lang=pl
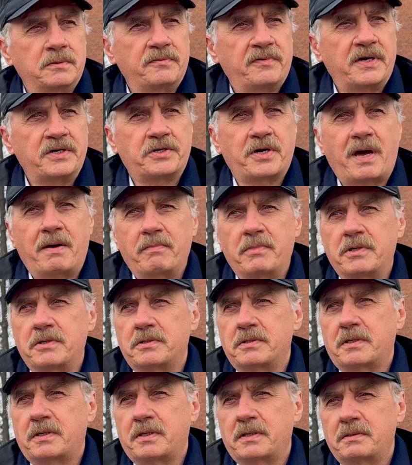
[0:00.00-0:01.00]
Uważamy,
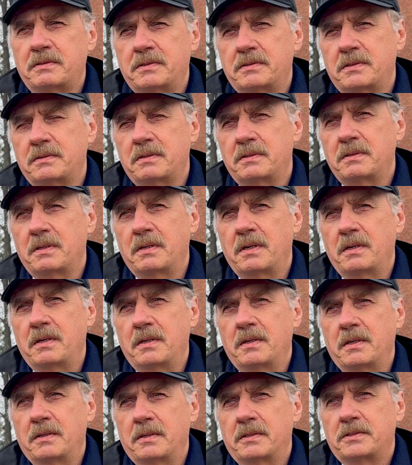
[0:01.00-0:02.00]
że
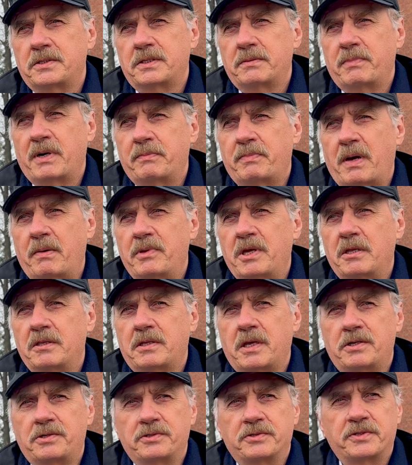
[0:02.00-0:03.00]
trzeba
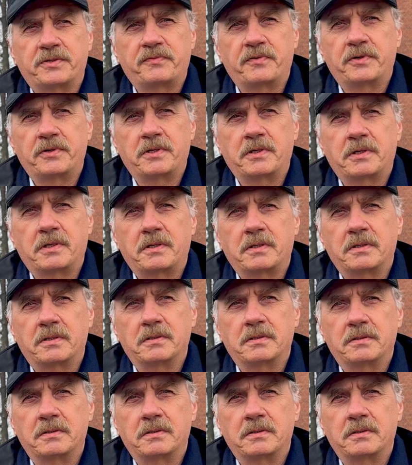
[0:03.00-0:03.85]
pamiętać o swoich